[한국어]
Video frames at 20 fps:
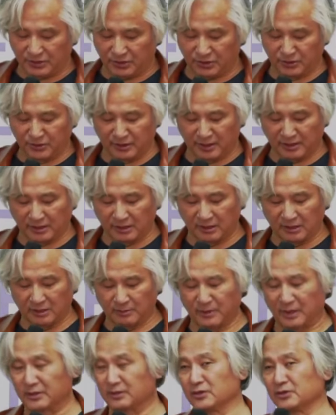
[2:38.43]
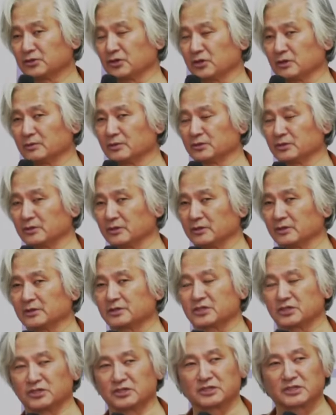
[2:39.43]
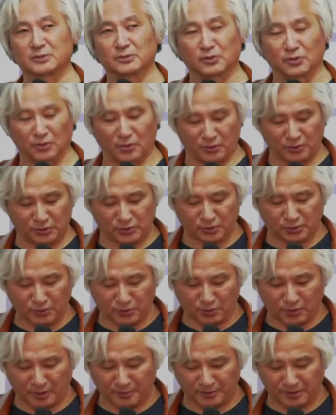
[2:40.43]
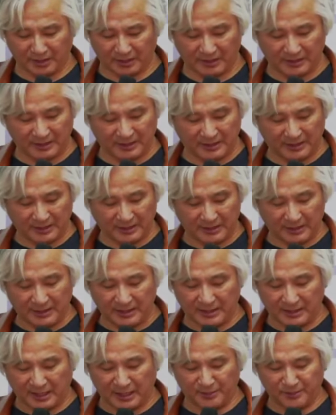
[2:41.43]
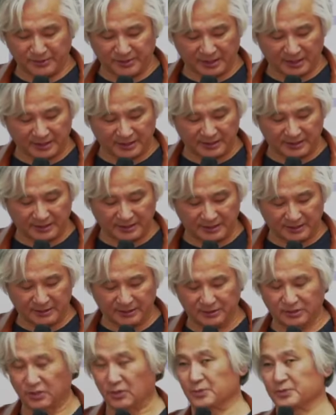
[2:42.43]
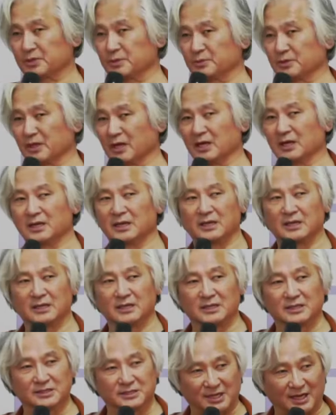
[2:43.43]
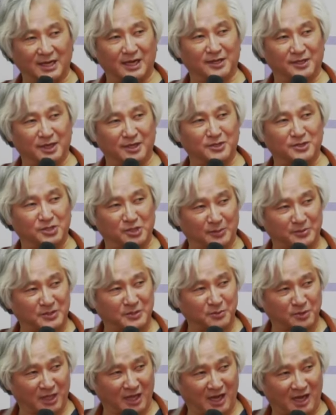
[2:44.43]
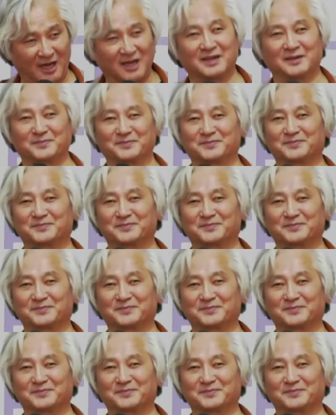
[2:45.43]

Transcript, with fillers: 정당을 만든 여러분들을 진심으로 존경합니다. 감사하기 이를 데 없습니다. 자랑스럽습니다.